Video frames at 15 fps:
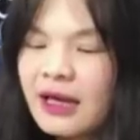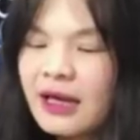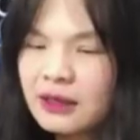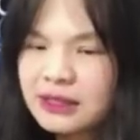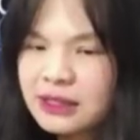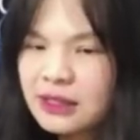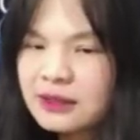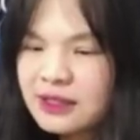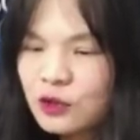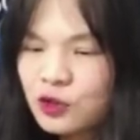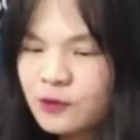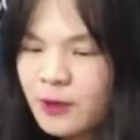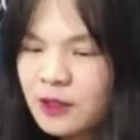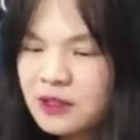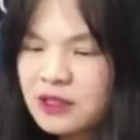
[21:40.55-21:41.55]
呃，今天《自由
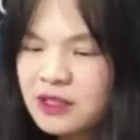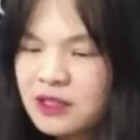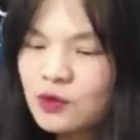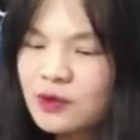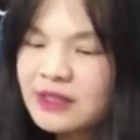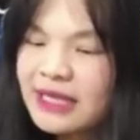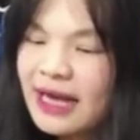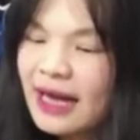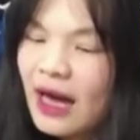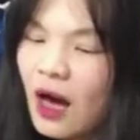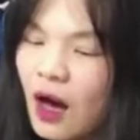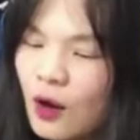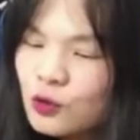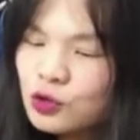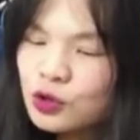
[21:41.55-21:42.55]
时报》直接说，在
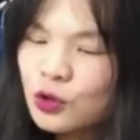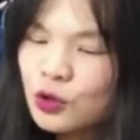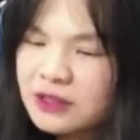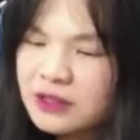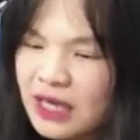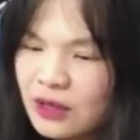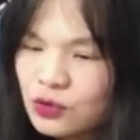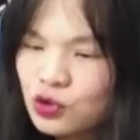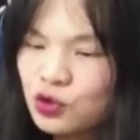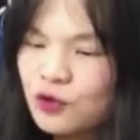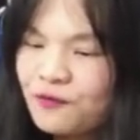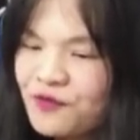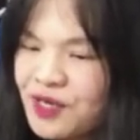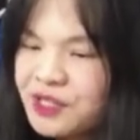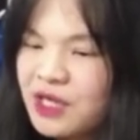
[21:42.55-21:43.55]
澳洲当
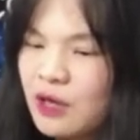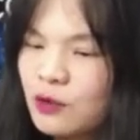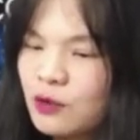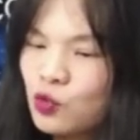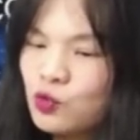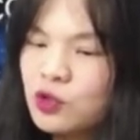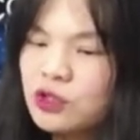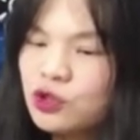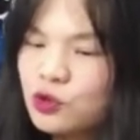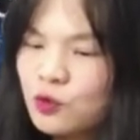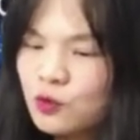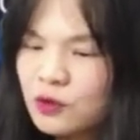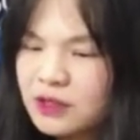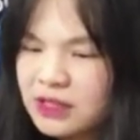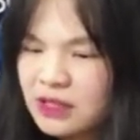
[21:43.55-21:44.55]
局非常重视
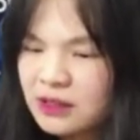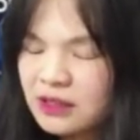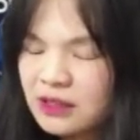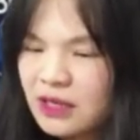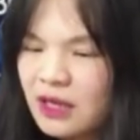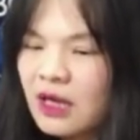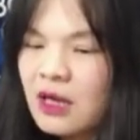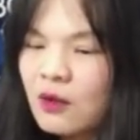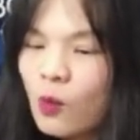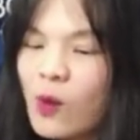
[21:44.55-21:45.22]
中国间谍、